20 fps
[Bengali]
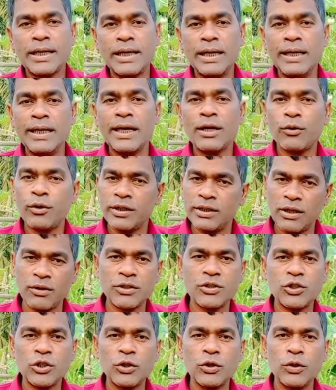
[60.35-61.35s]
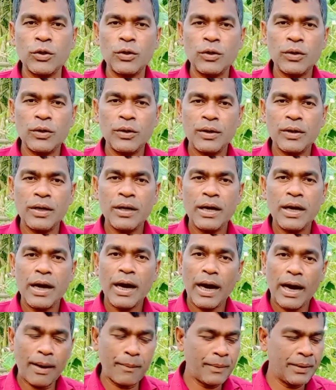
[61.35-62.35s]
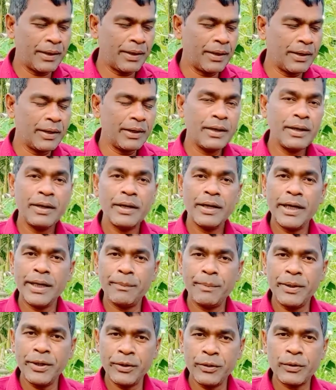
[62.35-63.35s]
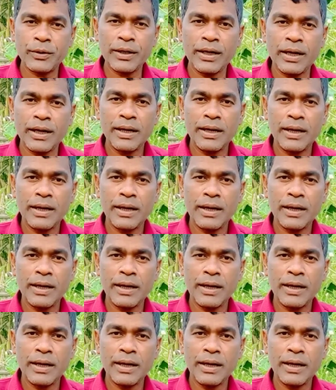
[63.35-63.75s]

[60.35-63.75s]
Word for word: ক্লিয়ার করে দেওয়ার জন্য আমি এই ভিডিওটা